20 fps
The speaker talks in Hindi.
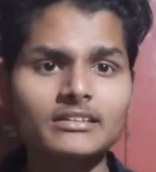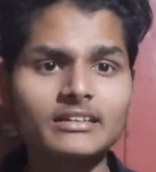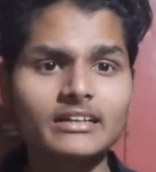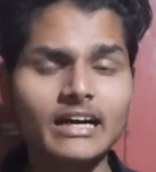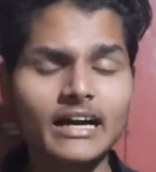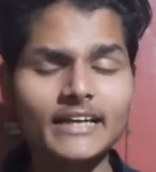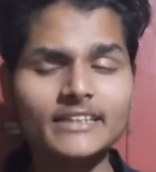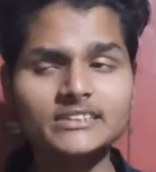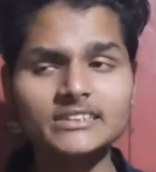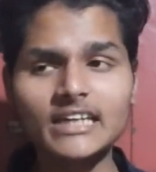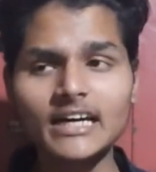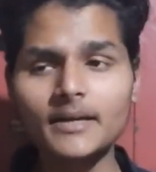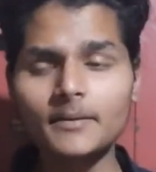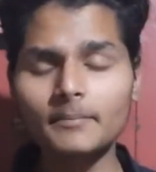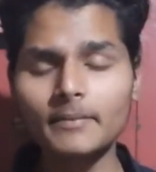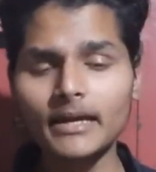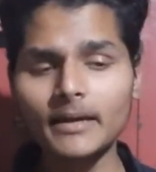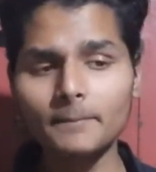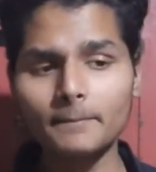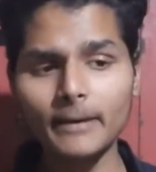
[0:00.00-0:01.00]
गाइज यार
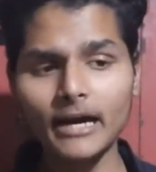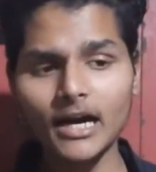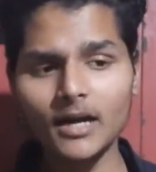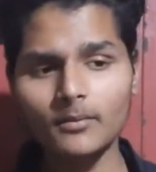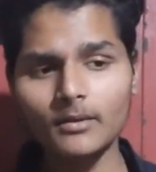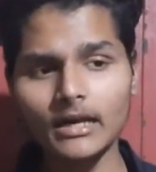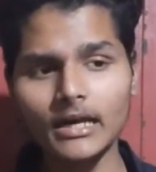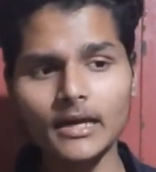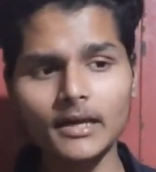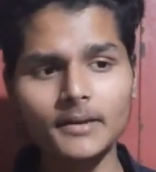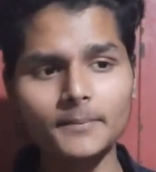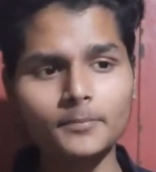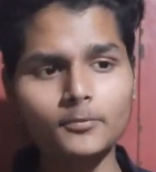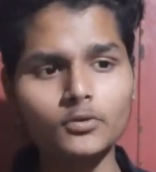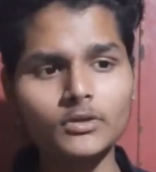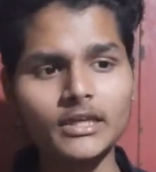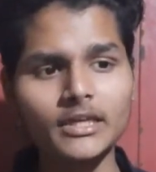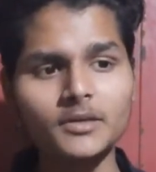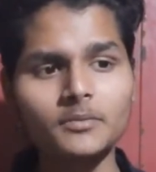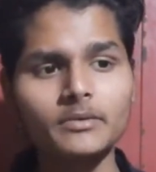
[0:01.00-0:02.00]
मैं बार बार
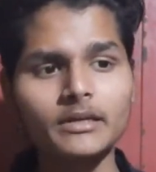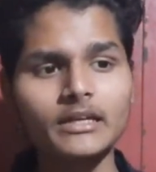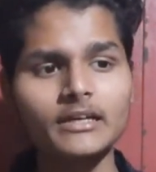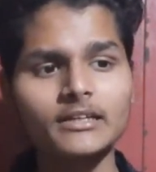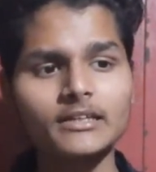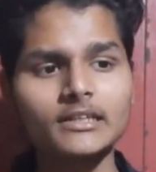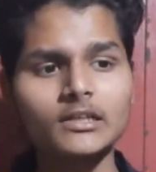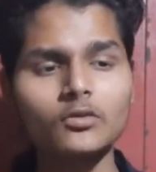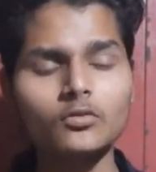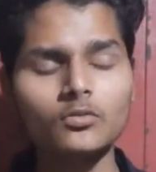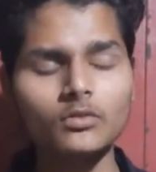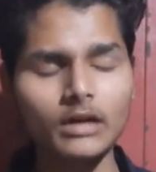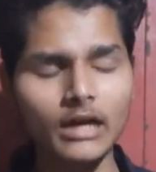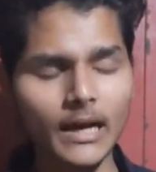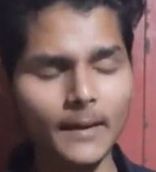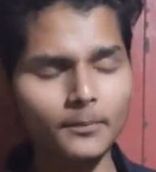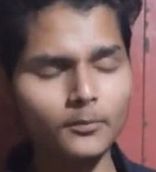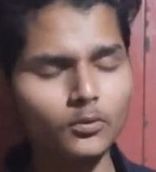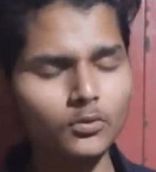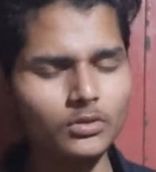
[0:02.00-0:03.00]
आपको यही मना कर रहा हूँ
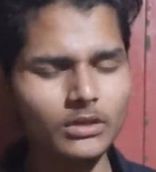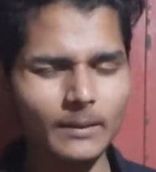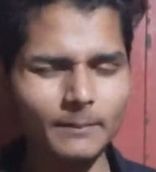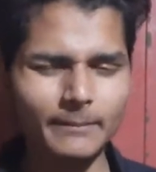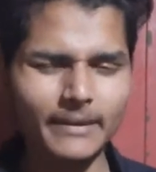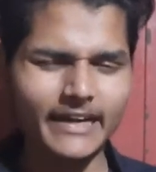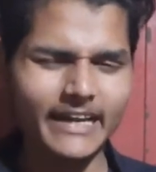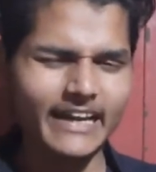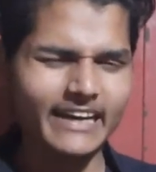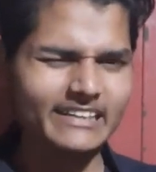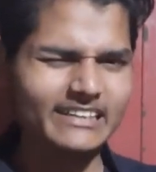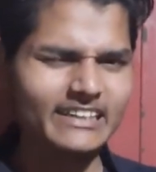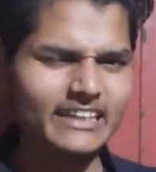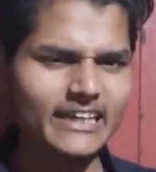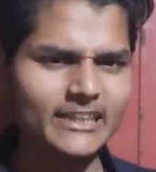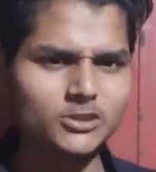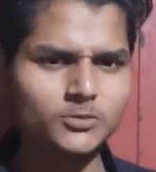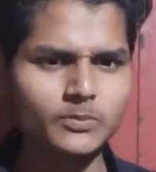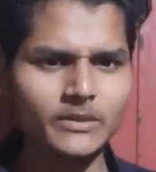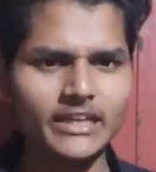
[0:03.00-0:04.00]
आपको अब मैं डायरेक्टली
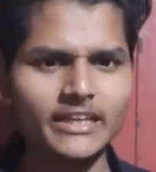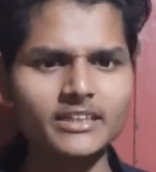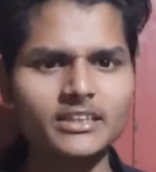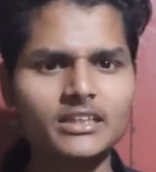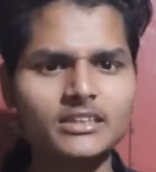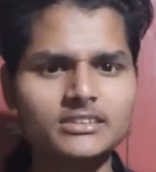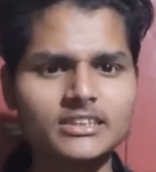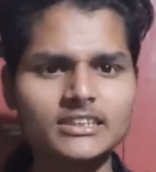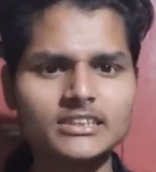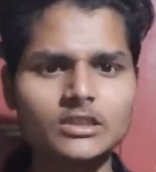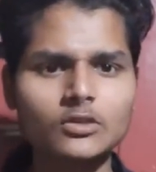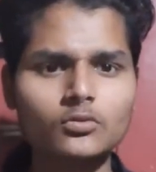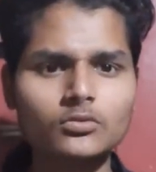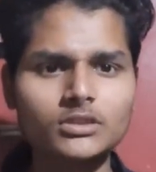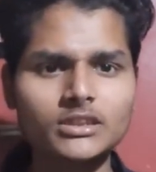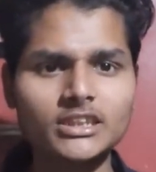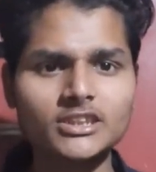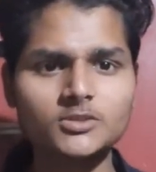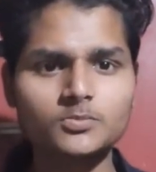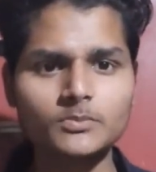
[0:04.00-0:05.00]
एक्सप्लेन कर देता हूँ
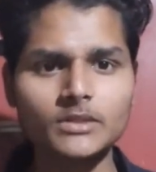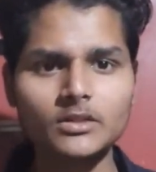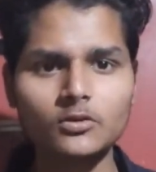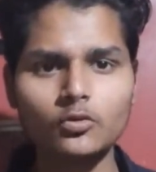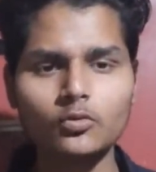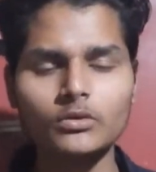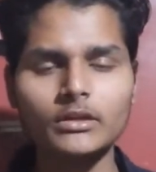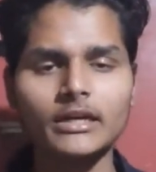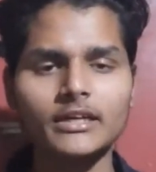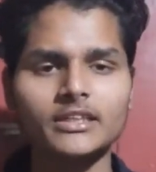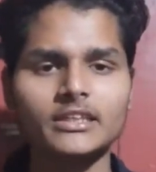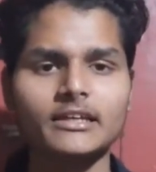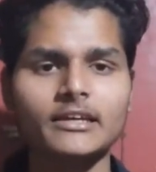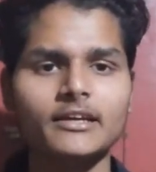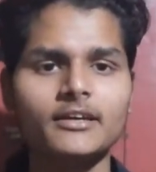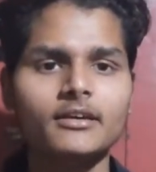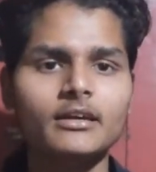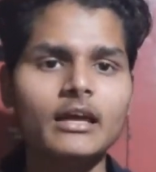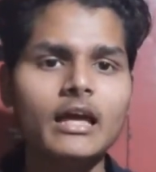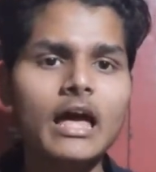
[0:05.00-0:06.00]
कि इसमें होना क्या
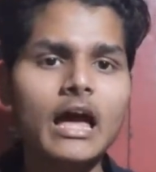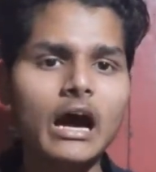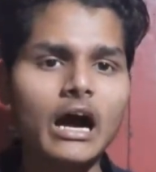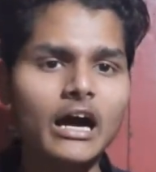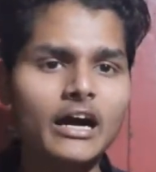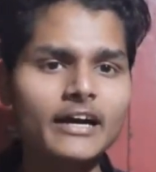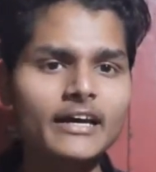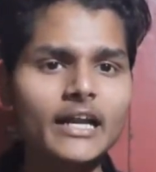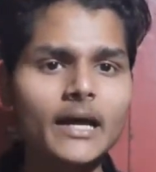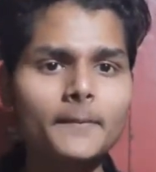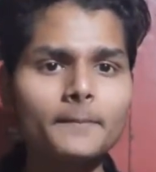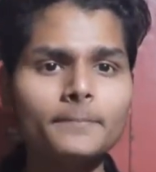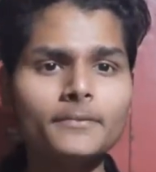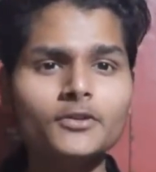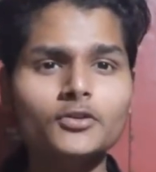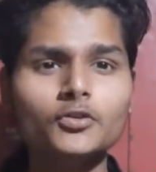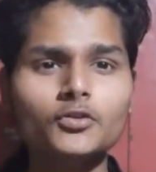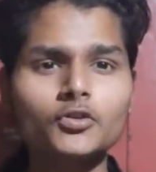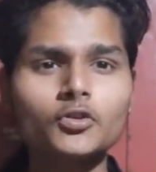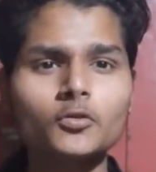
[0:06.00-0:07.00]
है अगर आप
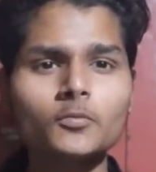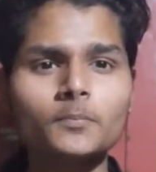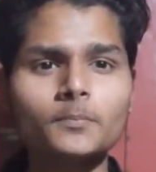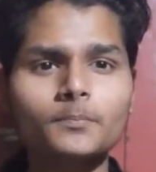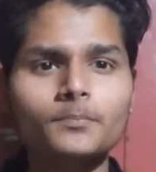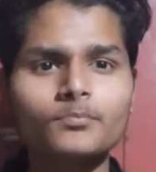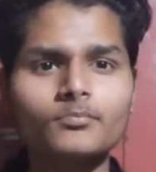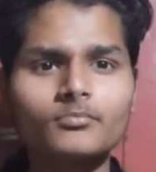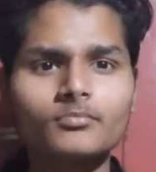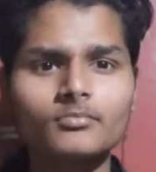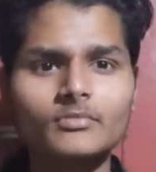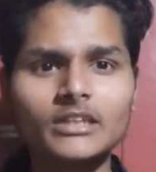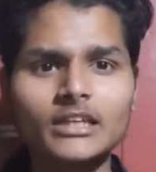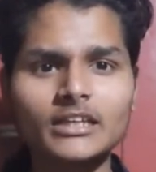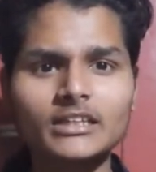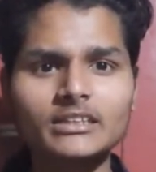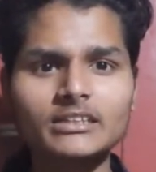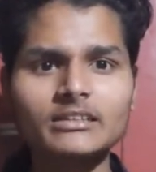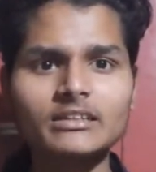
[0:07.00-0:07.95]
यूट्यूब के